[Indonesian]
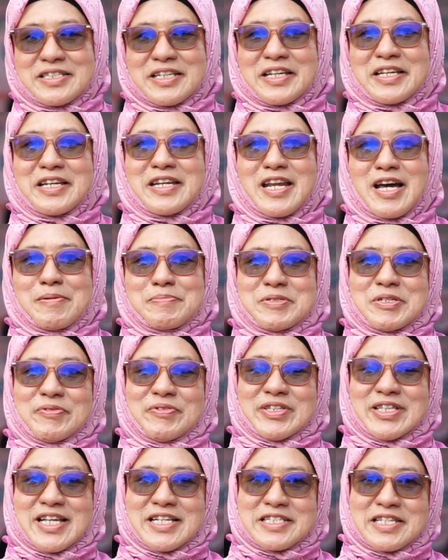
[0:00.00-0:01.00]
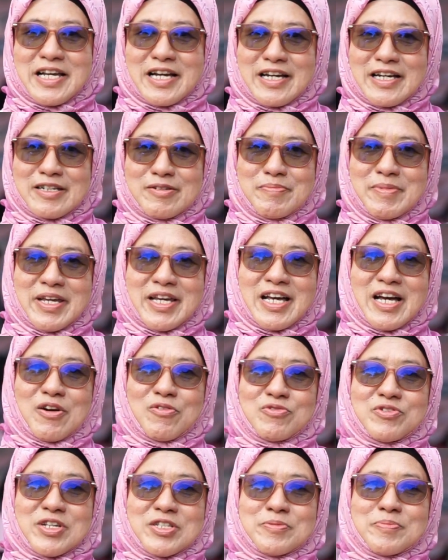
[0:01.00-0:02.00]
Segenap Sivitas Akademika
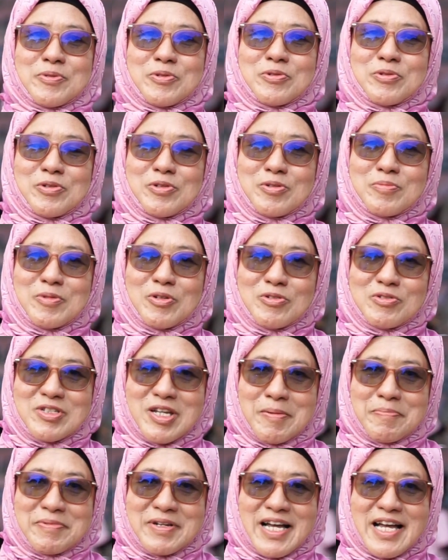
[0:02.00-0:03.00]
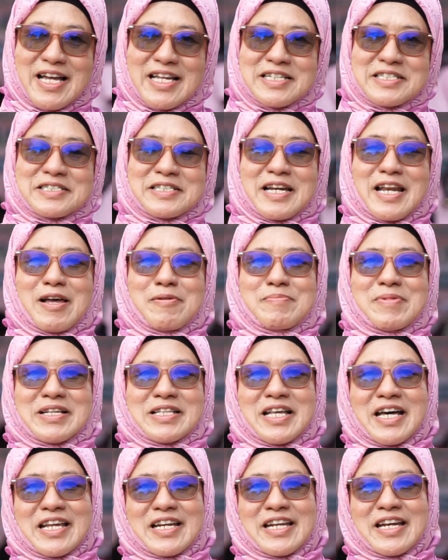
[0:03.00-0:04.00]
Uncas Bengkulu mengucapkan selamat
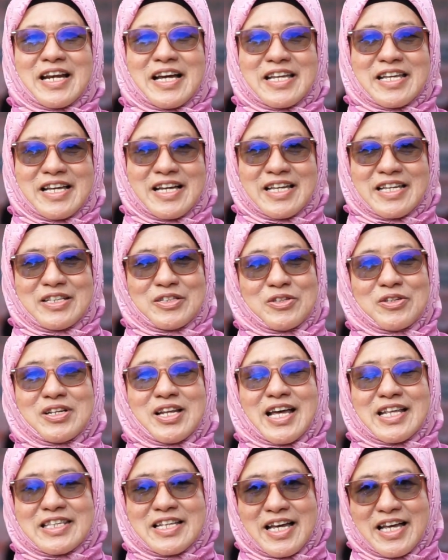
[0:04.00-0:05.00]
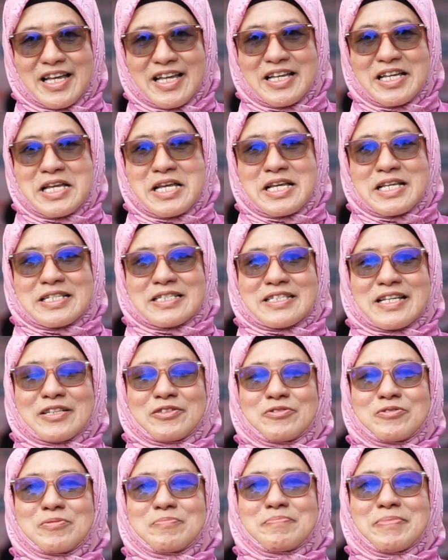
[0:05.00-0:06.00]
Hari Raya Idul Adha
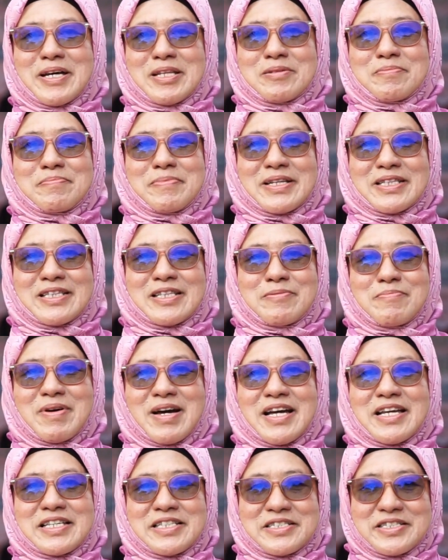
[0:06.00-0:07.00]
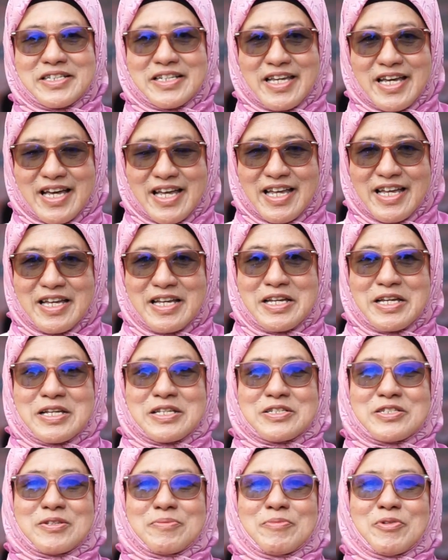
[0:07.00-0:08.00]
1445 Hijriah.
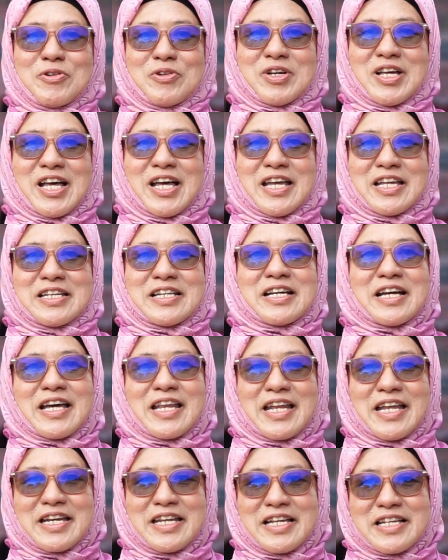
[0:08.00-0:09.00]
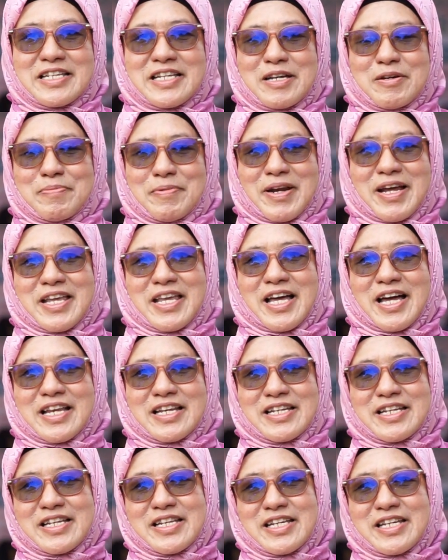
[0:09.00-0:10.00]
Semoga dengan adanya
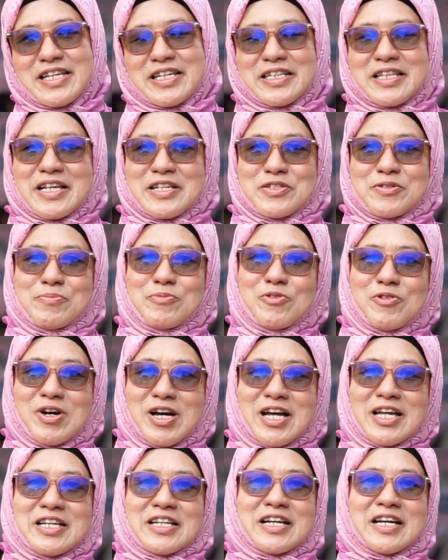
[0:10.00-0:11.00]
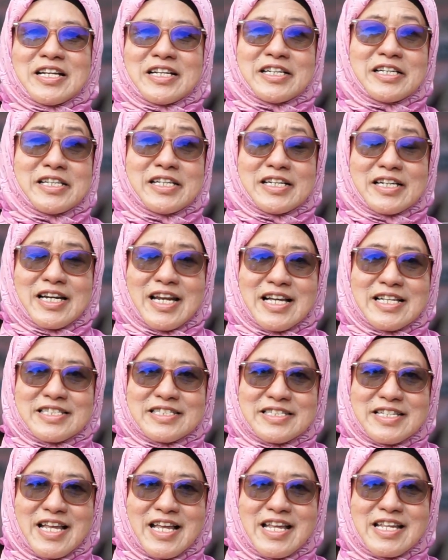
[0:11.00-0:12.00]
perayaan ini kita semua dengan
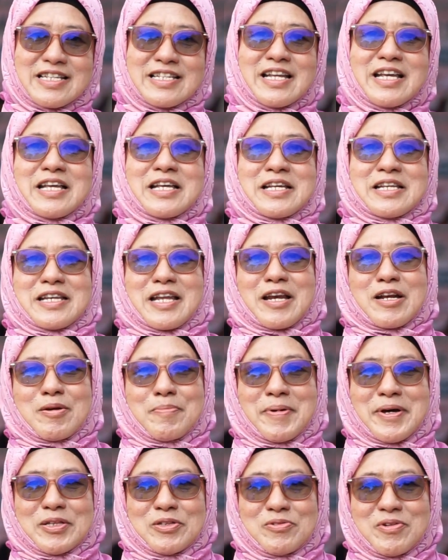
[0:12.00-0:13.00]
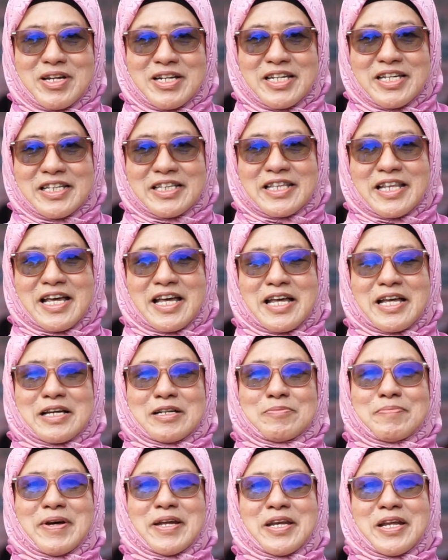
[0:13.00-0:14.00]
keikhlasan dan kepatuhan kita
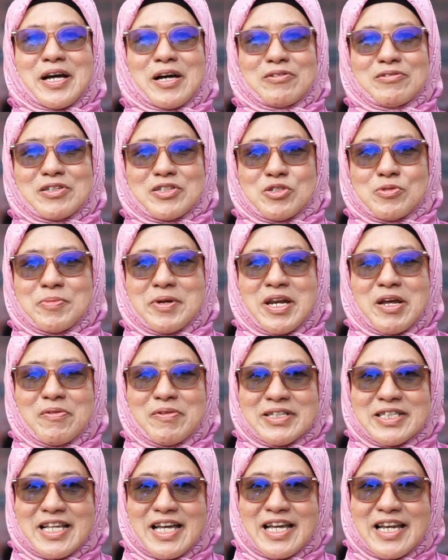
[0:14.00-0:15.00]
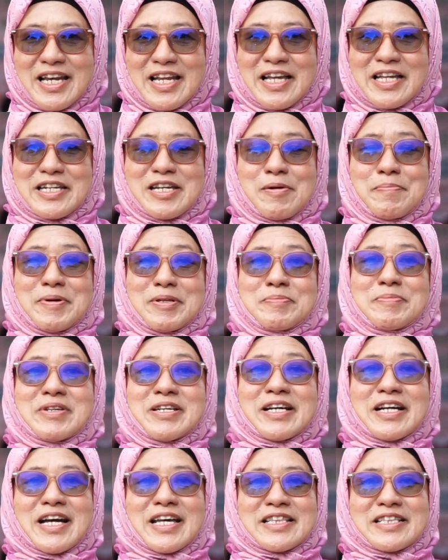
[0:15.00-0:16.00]
kepada Allah Subhanahu wa taala dapat
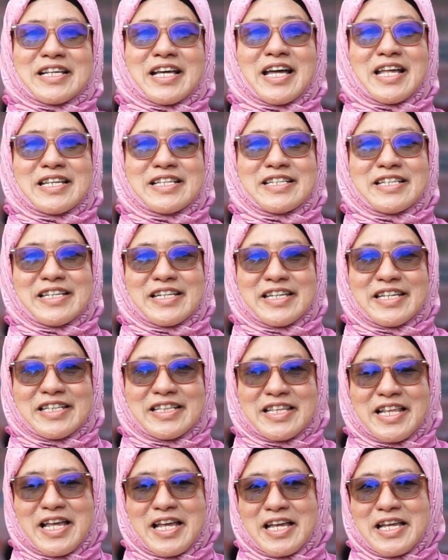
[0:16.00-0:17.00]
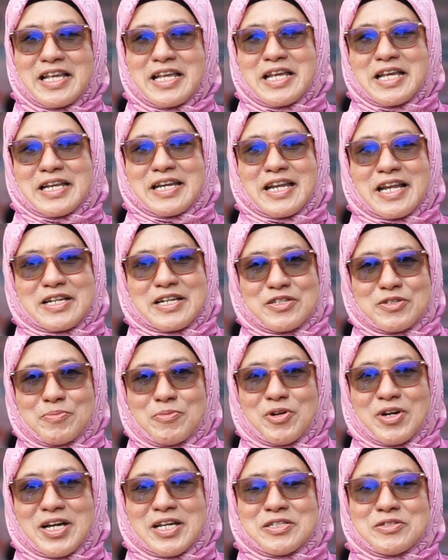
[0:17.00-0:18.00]
mendekatkan diri kita dan
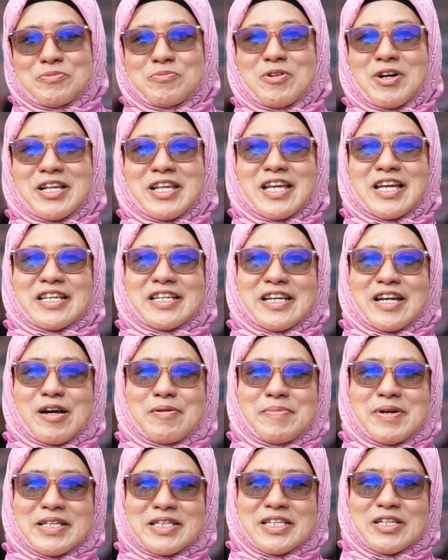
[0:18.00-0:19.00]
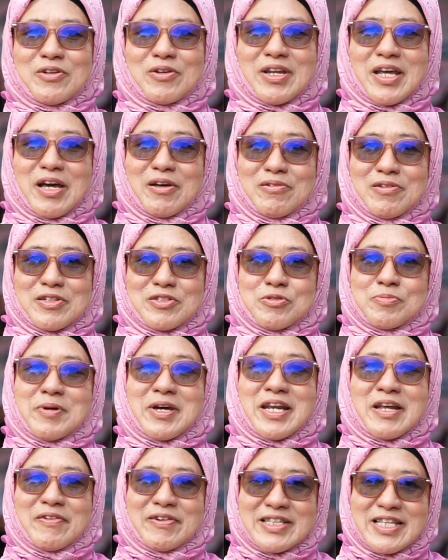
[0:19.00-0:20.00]
semoga semuanya dirahmati oleh Allah
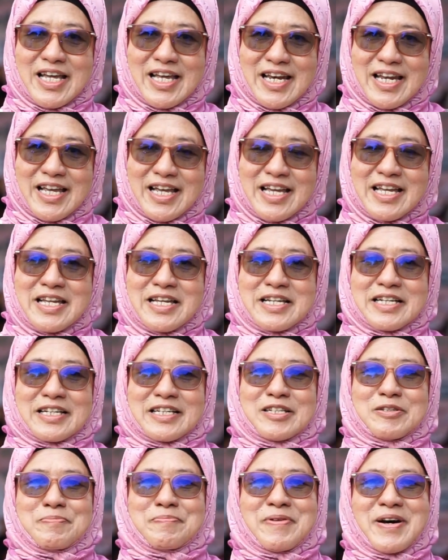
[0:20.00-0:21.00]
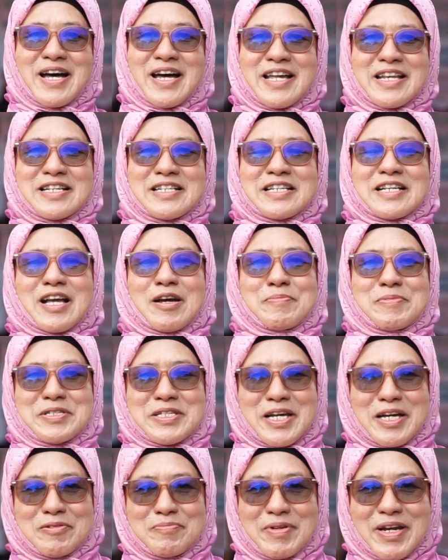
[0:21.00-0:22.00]
Subhanahu wa taala. Ke depan kami
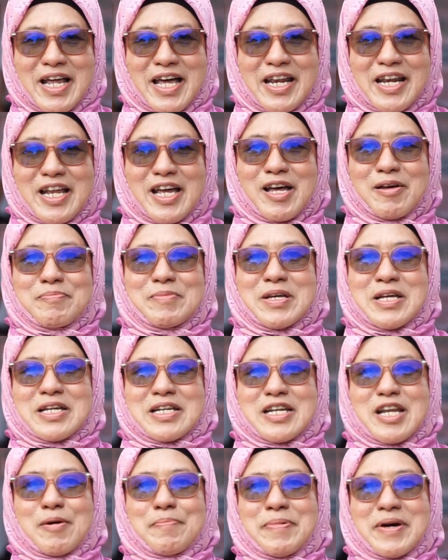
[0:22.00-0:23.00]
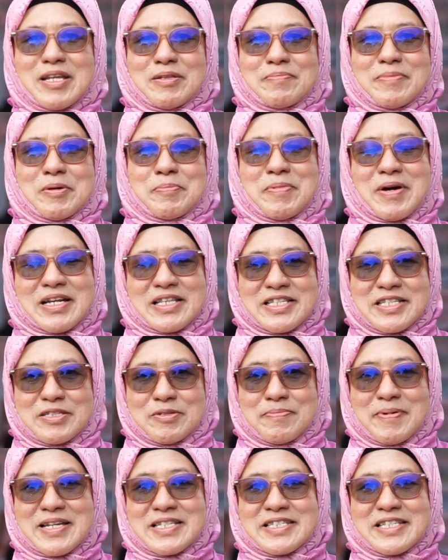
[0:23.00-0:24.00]
sangat berharap dapat
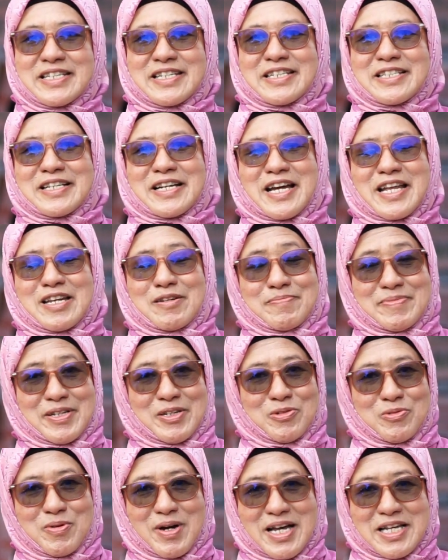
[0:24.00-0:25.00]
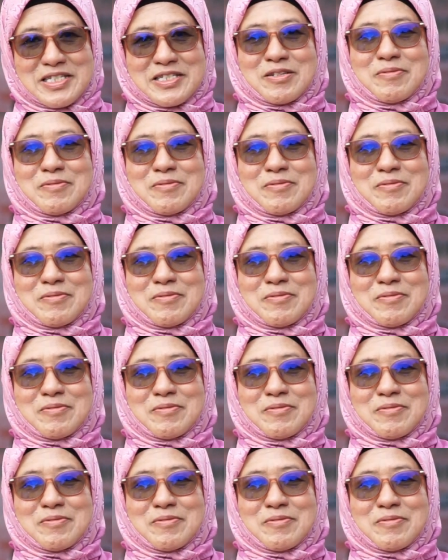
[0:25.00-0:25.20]
berpartisipasi dengan lebih luas